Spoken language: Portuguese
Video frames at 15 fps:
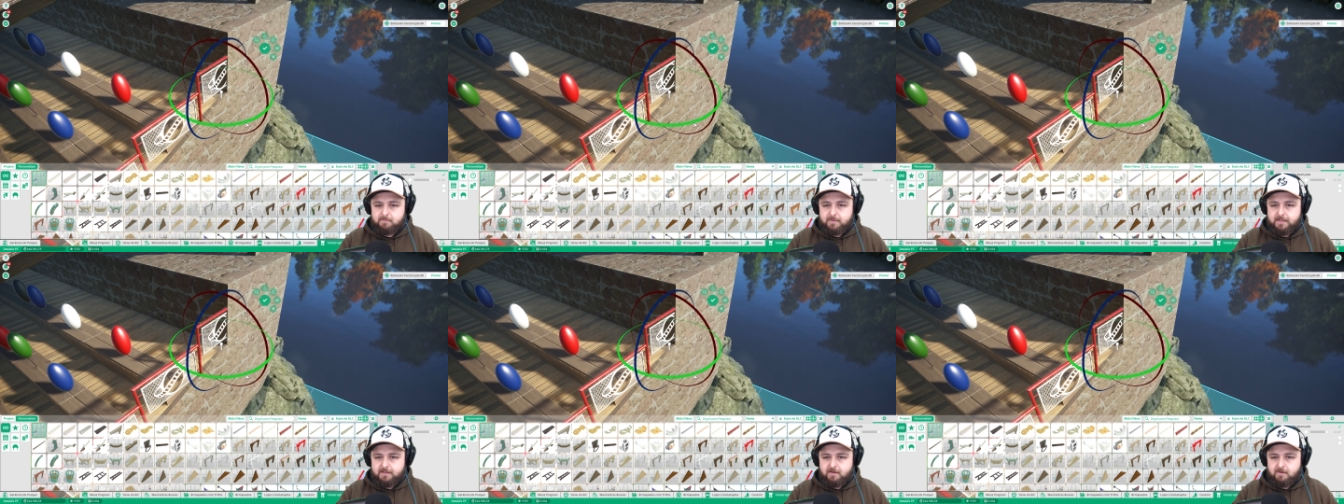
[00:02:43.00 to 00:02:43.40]

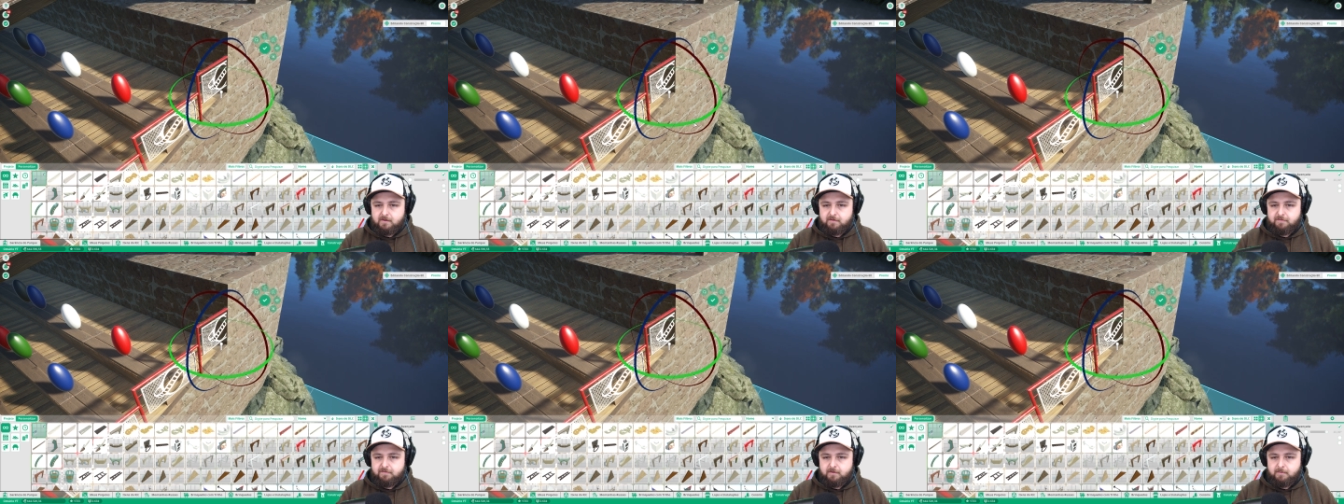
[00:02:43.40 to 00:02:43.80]
aqui é
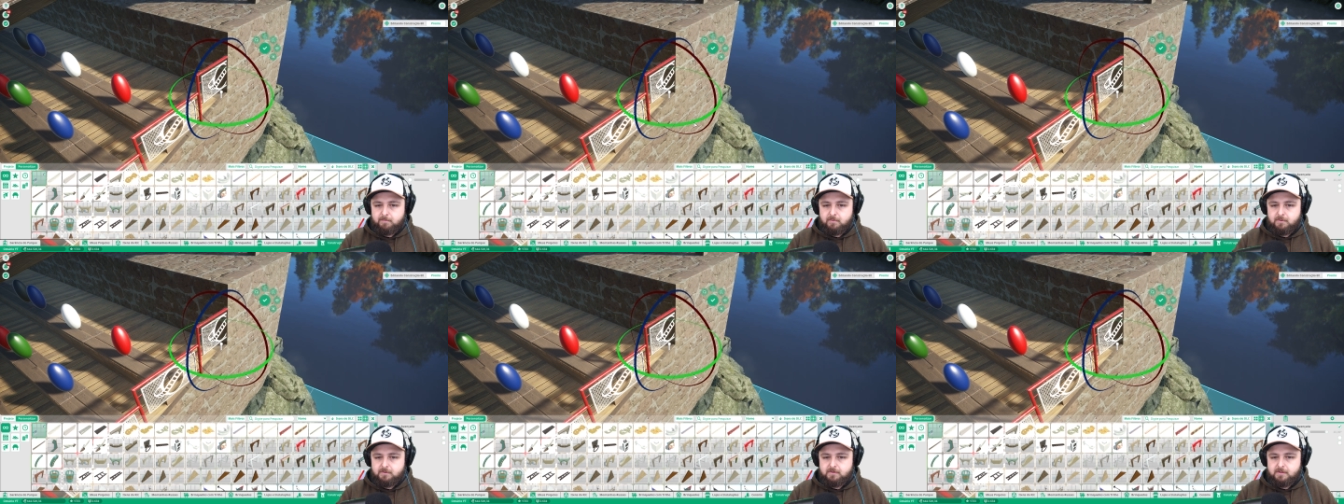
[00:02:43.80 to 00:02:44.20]
agora foi
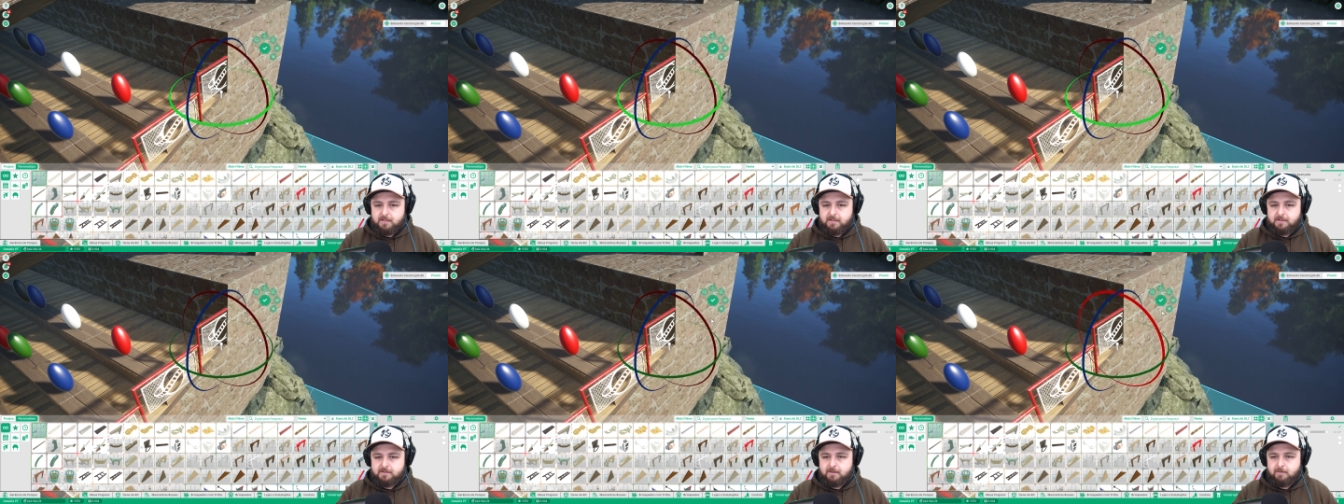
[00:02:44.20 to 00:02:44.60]
muito
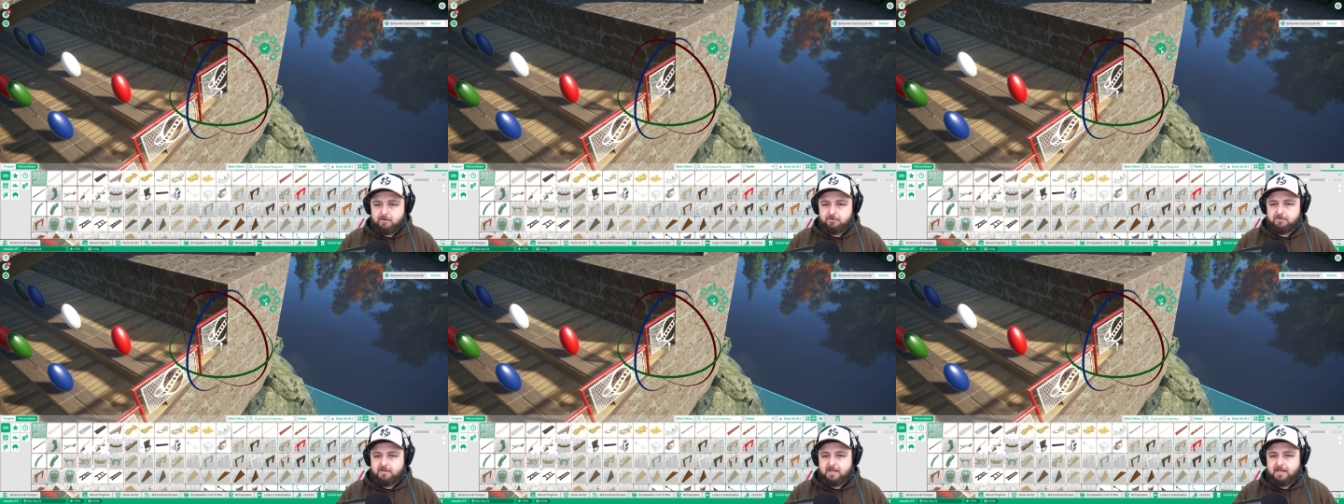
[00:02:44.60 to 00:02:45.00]
aí, tá? Eu
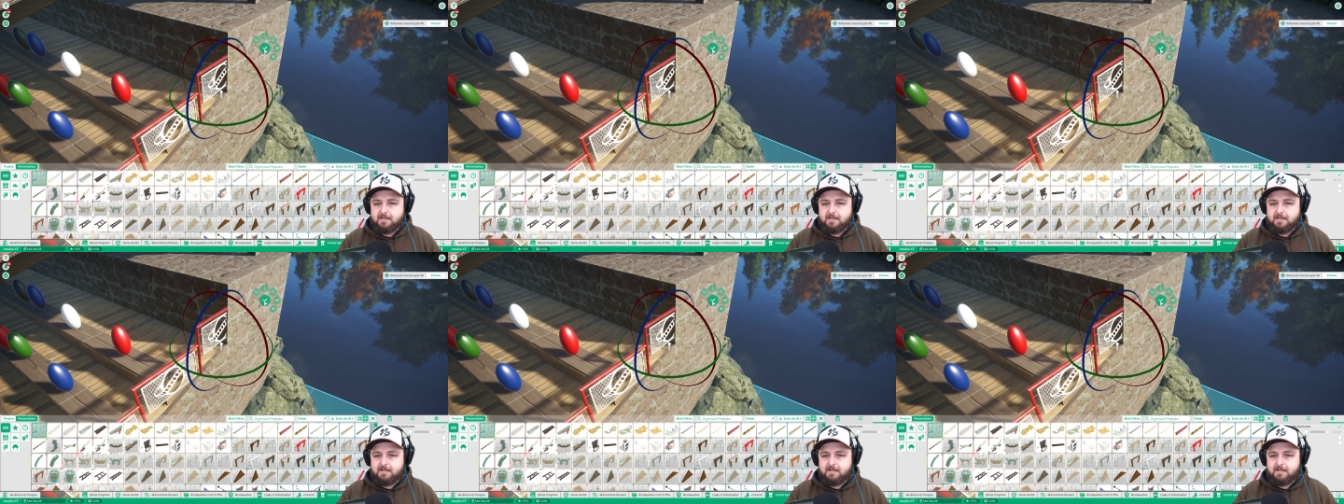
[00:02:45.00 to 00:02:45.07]
acho que